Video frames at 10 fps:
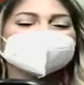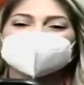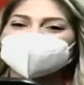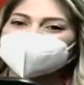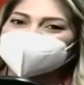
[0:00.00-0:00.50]

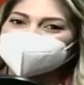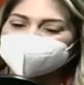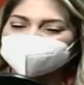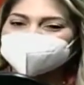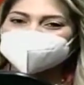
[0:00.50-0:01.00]
Luego
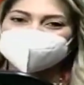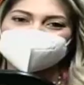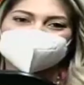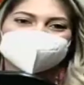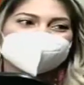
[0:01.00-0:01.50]
fuimos dándonos
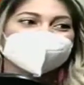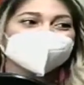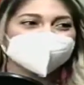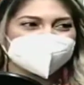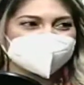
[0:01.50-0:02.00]
cuenta que
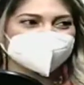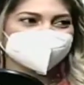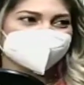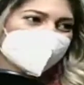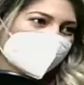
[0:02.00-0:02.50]
podíamos
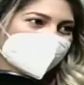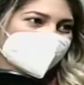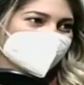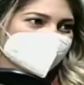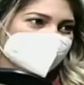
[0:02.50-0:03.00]
tocar al
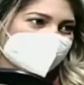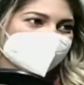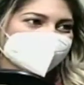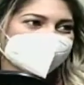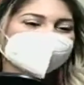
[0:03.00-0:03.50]

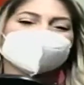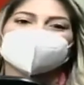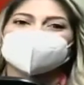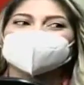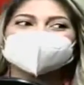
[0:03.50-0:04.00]
paciente con los
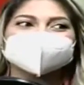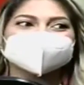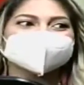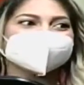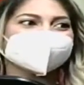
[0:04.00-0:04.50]

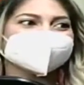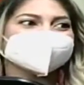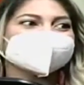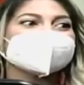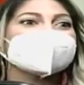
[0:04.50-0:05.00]
guantes